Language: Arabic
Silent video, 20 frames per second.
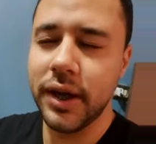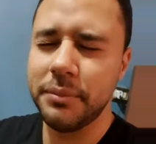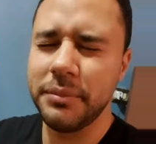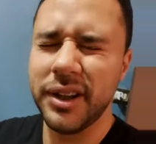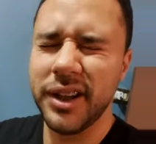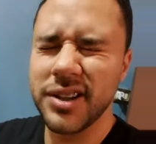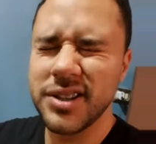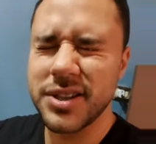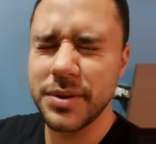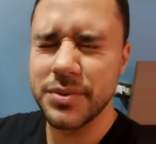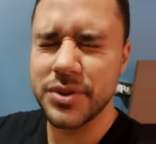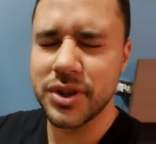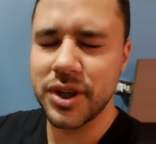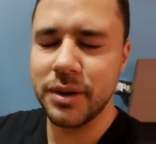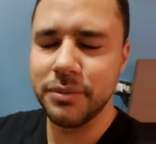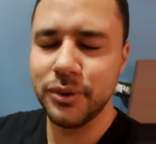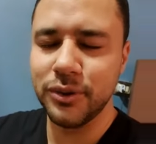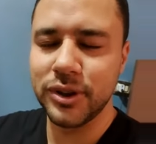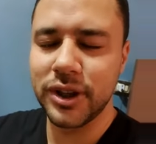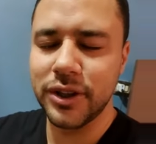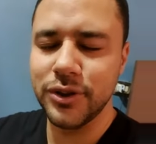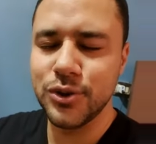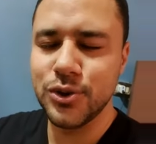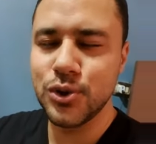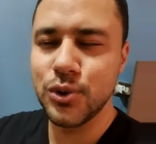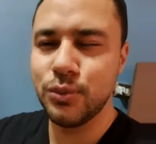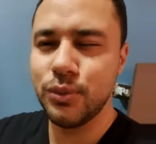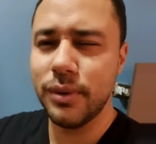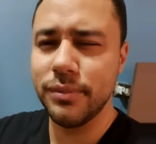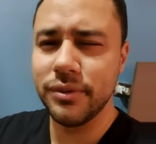اعمل سبسكرايب لو انت على
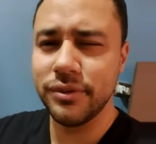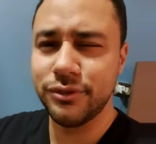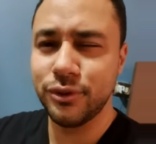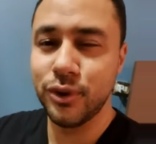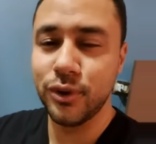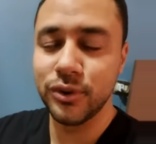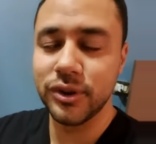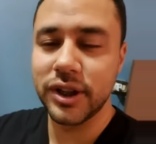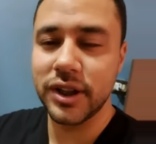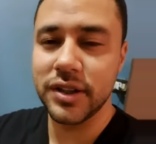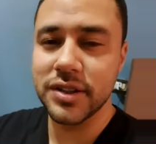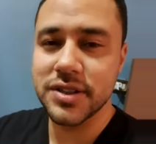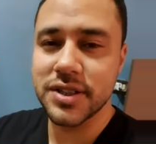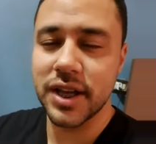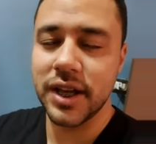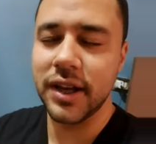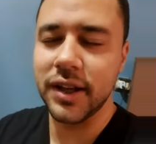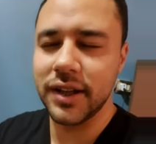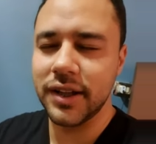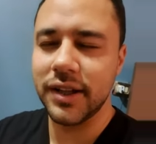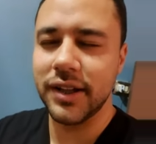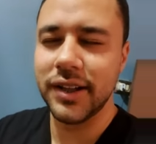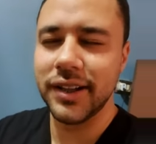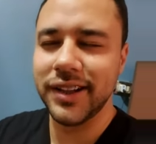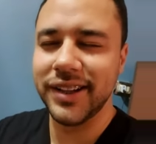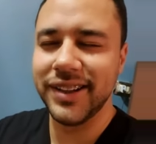اليوتيوب واعمل فولو لو انت على